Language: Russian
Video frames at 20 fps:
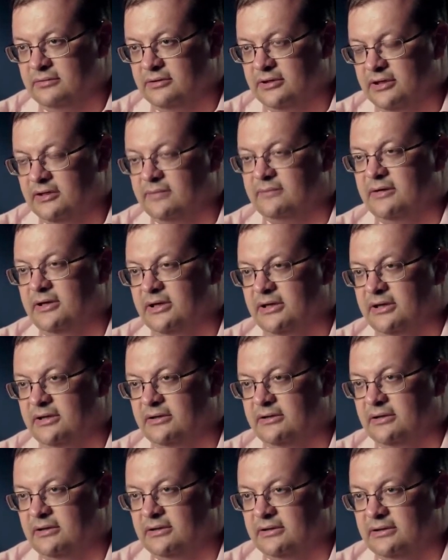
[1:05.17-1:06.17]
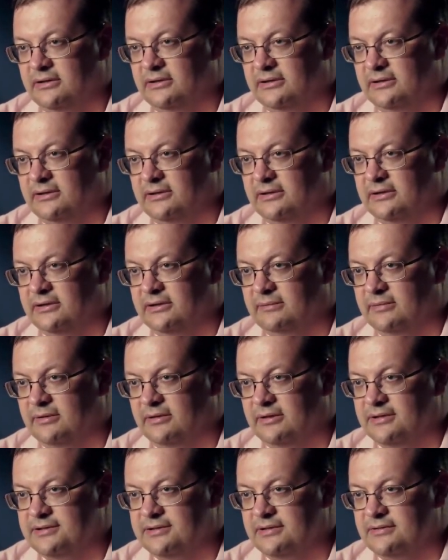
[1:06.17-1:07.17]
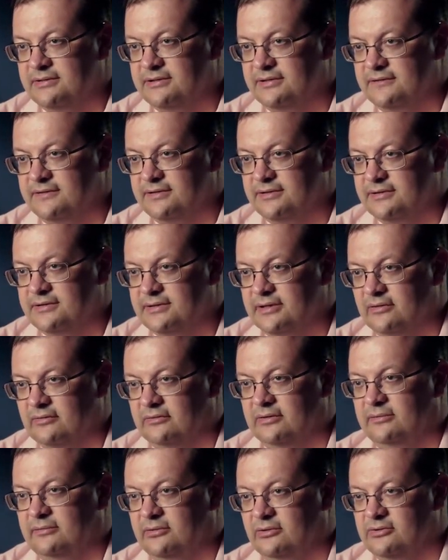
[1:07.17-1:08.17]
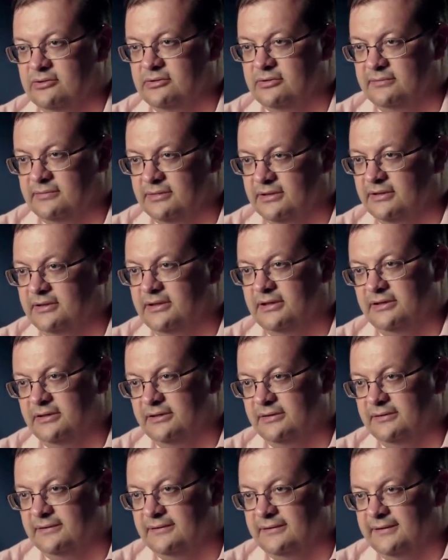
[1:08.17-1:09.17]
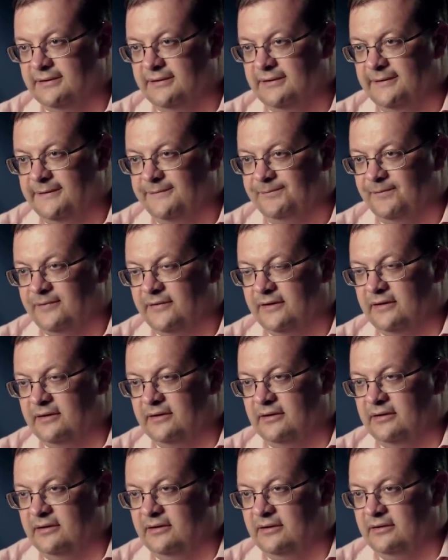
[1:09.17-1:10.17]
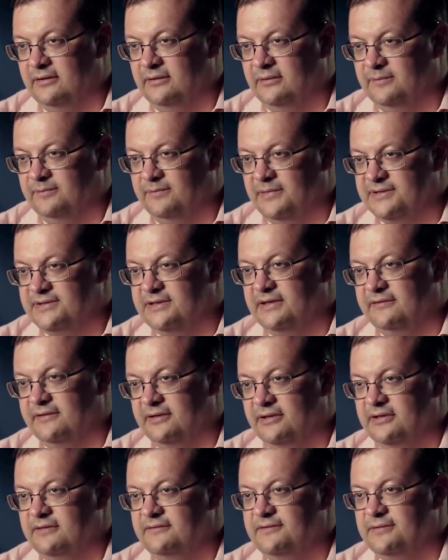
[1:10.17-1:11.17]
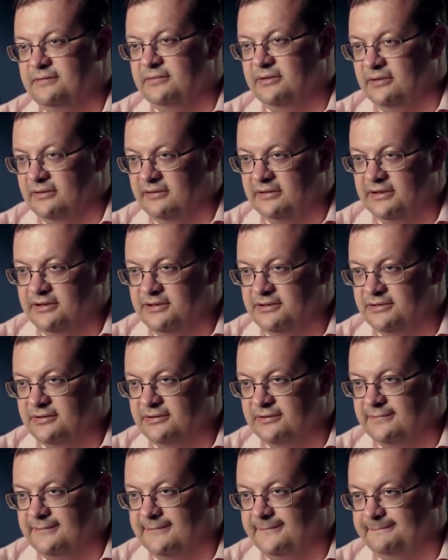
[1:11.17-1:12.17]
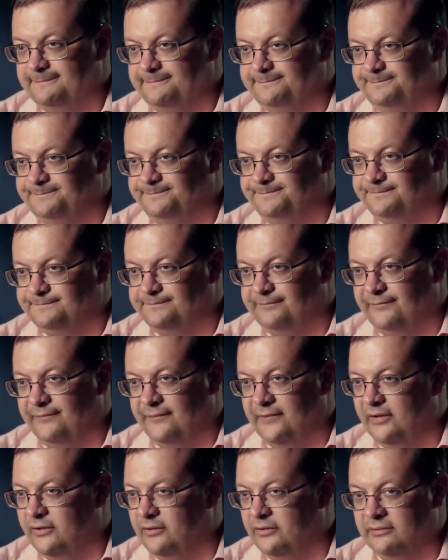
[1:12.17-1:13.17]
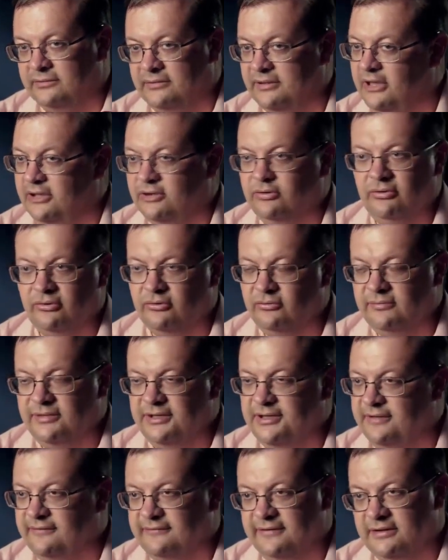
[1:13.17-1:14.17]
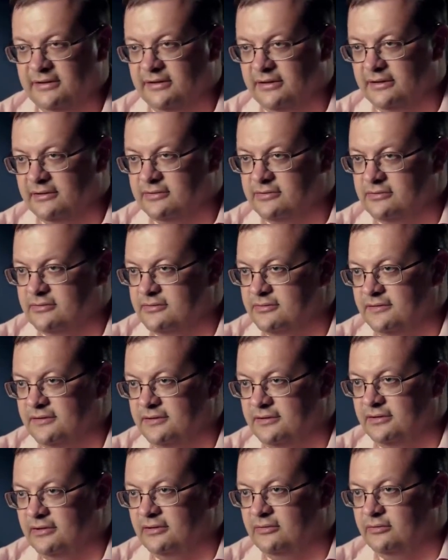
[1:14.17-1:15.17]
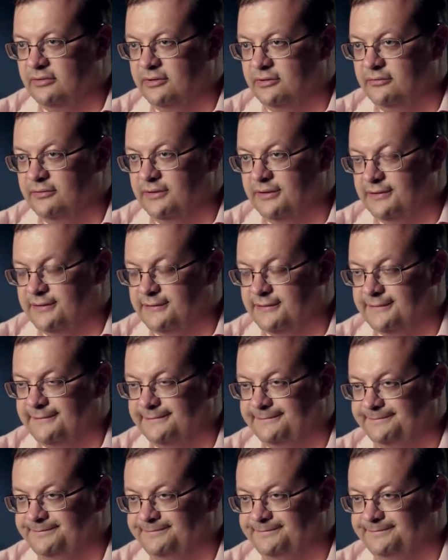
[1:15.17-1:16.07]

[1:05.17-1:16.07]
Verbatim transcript: Германии, когда она оказалась со всех сторон обложена блокадой, и поставки нефти были ограничены И на одной Румынии и Венгрии, что называется, далеко не уедешь.